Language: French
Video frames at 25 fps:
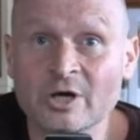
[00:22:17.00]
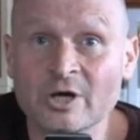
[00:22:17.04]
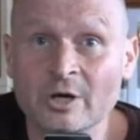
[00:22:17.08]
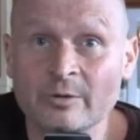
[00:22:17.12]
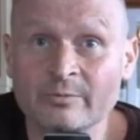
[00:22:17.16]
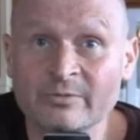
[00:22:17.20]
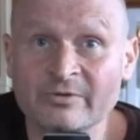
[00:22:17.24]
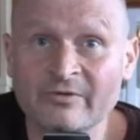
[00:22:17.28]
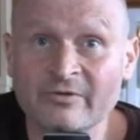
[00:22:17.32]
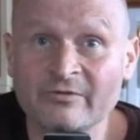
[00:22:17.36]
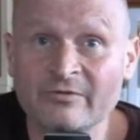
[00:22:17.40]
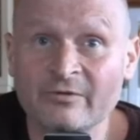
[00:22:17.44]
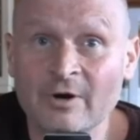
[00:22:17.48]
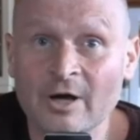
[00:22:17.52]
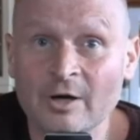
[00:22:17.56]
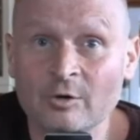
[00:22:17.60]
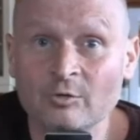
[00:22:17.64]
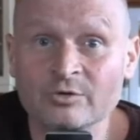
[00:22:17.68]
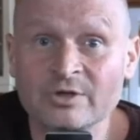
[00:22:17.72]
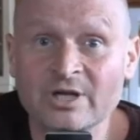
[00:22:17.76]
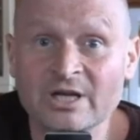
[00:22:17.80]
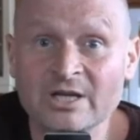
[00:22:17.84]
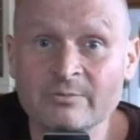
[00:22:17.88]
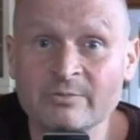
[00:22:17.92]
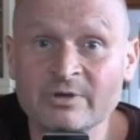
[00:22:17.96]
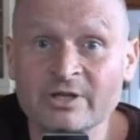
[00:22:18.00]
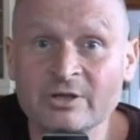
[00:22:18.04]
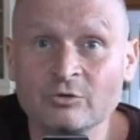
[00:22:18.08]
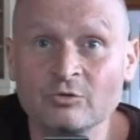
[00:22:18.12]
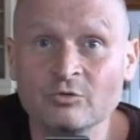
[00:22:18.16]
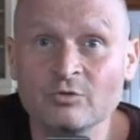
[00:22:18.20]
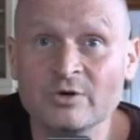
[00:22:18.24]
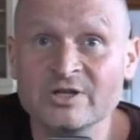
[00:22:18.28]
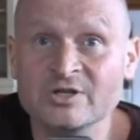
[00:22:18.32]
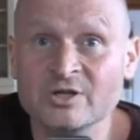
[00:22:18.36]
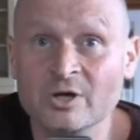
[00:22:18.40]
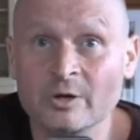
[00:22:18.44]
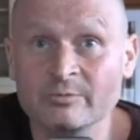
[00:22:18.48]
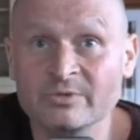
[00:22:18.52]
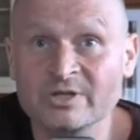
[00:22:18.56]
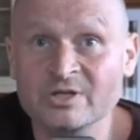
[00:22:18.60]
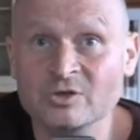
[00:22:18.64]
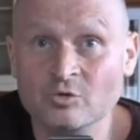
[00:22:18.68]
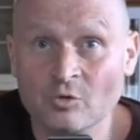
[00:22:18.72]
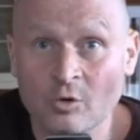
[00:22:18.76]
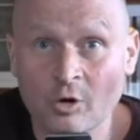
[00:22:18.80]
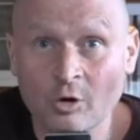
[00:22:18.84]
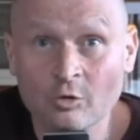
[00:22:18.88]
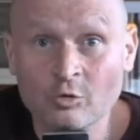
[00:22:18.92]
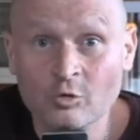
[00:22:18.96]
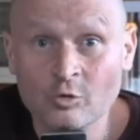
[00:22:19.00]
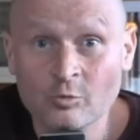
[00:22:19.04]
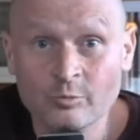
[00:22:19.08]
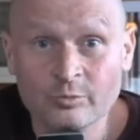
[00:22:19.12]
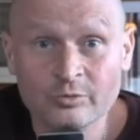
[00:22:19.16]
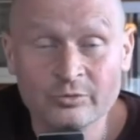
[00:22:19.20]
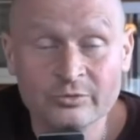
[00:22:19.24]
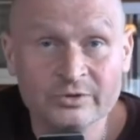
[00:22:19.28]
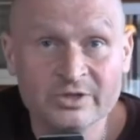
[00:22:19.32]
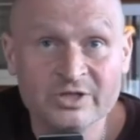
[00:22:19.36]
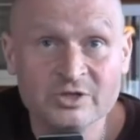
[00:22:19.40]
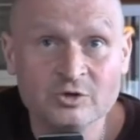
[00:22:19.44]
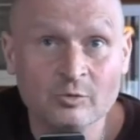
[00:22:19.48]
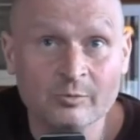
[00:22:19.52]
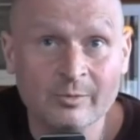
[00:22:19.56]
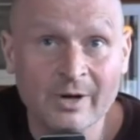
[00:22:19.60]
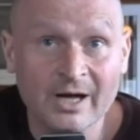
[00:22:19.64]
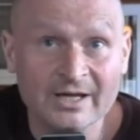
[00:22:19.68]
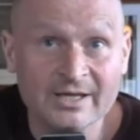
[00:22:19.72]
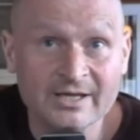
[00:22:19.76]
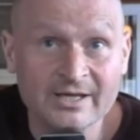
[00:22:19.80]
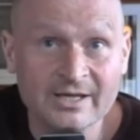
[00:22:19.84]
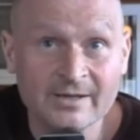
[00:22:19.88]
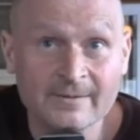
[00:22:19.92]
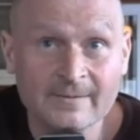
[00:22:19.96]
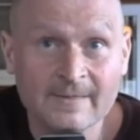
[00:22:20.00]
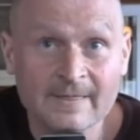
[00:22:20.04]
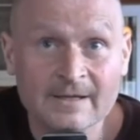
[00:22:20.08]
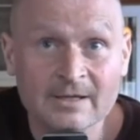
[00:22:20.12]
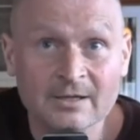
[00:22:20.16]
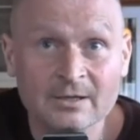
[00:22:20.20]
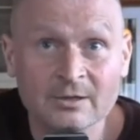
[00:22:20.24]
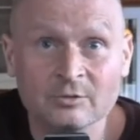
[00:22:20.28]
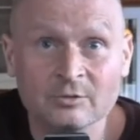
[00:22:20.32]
il va falloir qu'on élimine tous les hommes qui sont en couple, qui sont mariés.